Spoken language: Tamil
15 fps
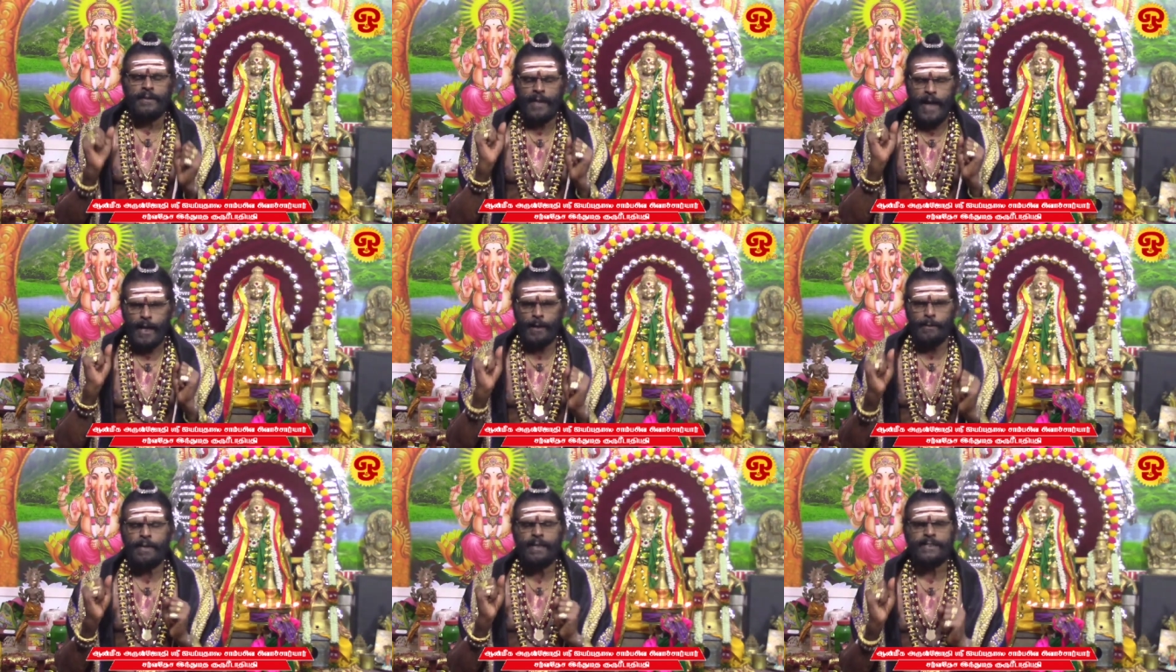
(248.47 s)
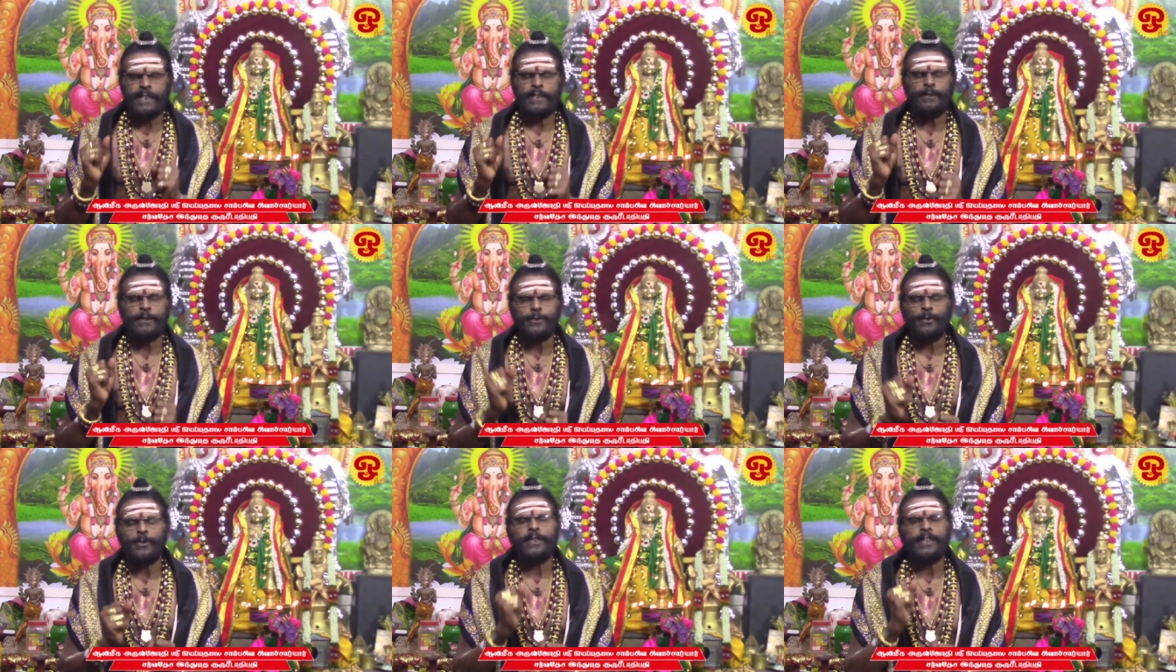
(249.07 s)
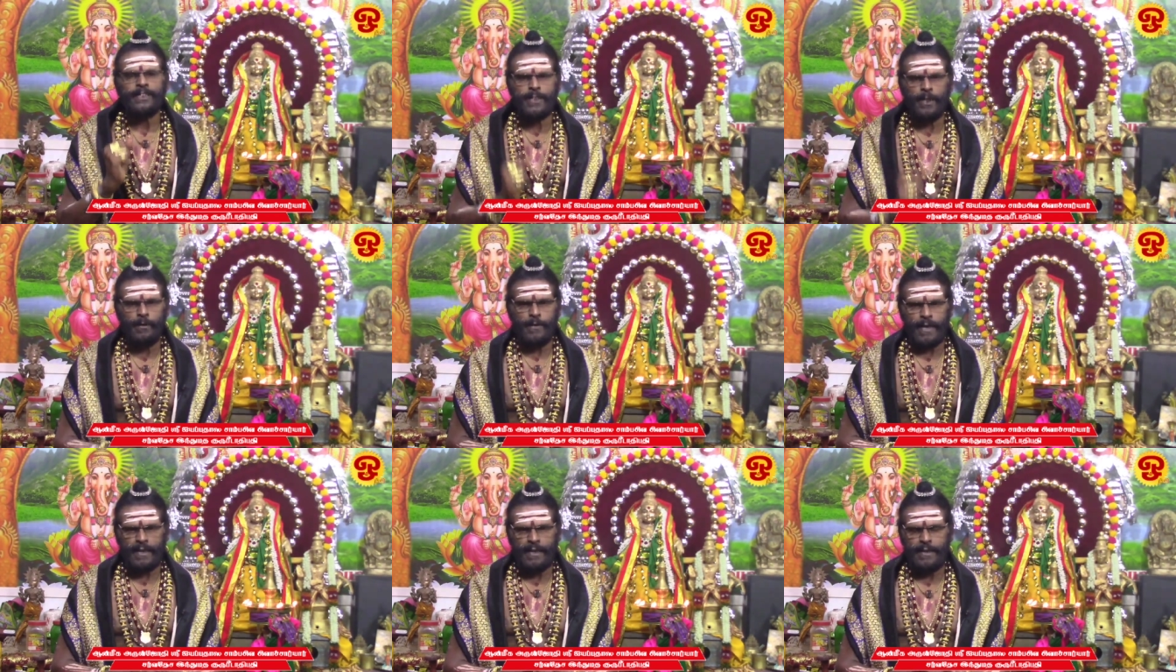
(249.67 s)
நாலு பேர் சேர்ந்து தூக்கி
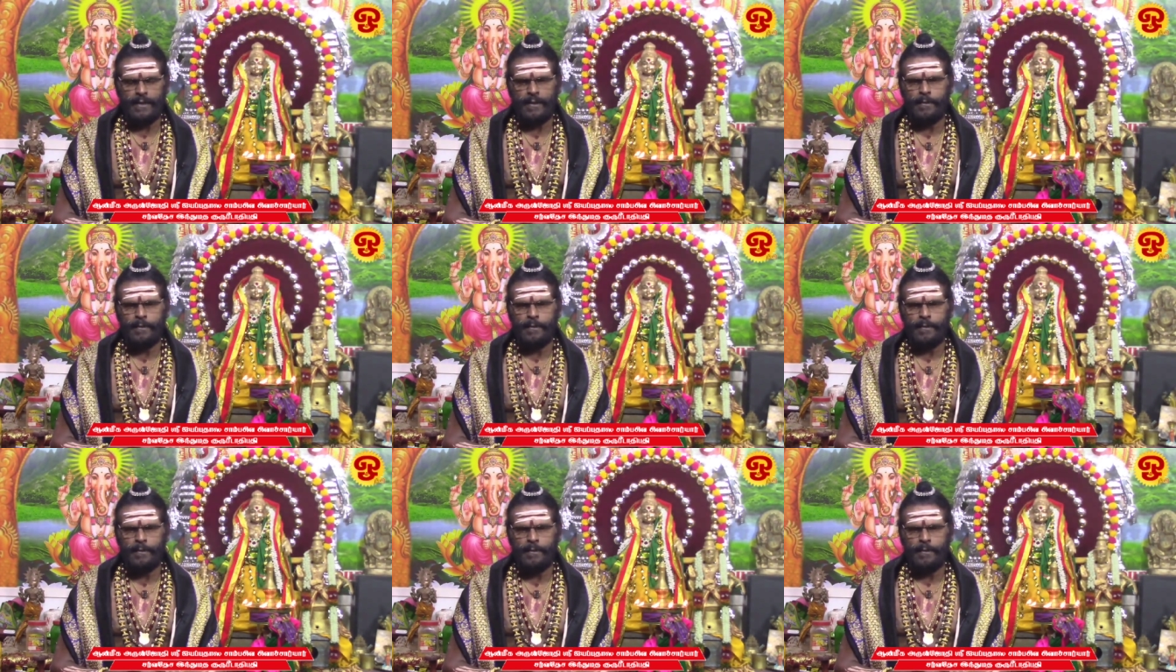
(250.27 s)
செல்வார்கள்